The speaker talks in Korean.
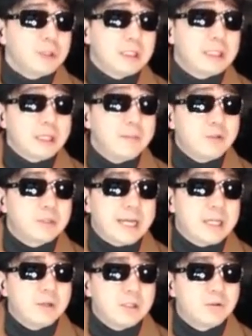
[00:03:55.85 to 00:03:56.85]
그러니까 한마디로
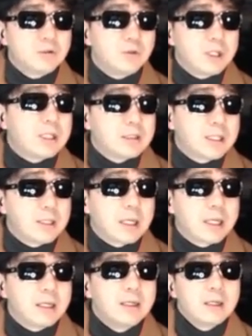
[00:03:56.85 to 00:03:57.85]
자기 관리를 어느 정도 했다는
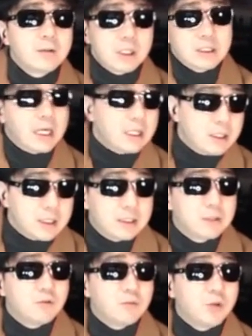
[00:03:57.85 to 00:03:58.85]
사람이야. 그러니까 자기
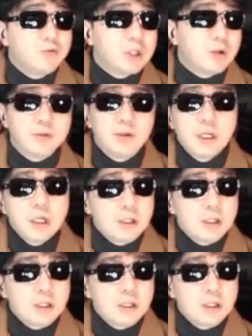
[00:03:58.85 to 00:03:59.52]
자식들도 별 문제가 없어.